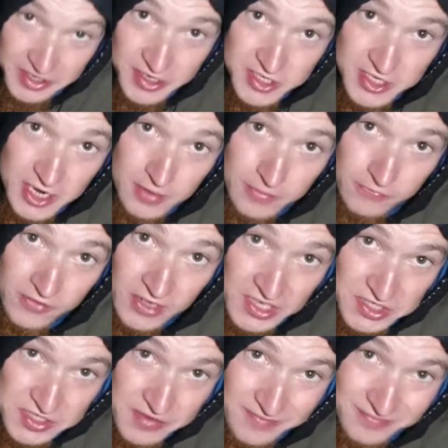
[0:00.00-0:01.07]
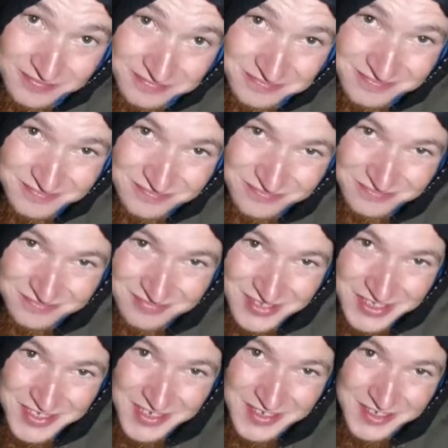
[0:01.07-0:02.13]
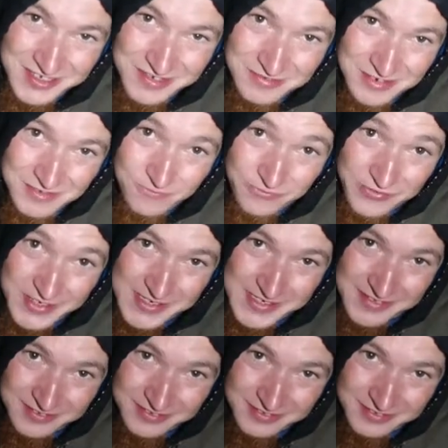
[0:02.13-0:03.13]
geiles Abendfressen. Kann ich nur empfehlen.